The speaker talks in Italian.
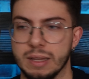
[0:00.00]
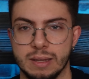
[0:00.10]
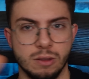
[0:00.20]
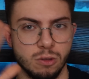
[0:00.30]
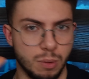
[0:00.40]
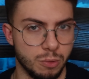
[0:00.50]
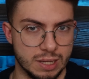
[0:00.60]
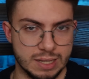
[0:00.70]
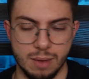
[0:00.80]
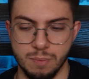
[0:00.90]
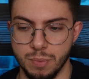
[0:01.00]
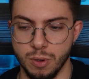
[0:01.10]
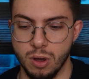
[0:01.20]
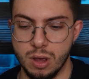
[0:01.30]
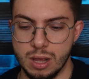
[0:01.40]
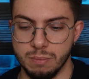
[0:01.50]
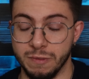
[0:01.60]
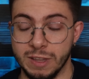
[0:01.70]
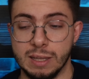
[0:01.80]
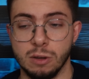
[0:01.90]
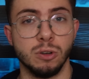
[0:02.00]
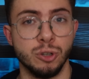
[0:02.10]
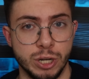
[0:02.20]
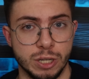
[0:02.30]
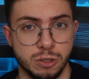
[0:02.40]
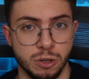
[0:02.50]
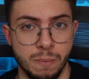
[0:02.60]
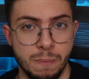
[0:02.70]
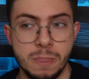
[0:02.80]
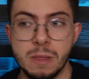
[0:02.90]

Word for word: mettendo proprio l'esempio, mi vedete col gesso,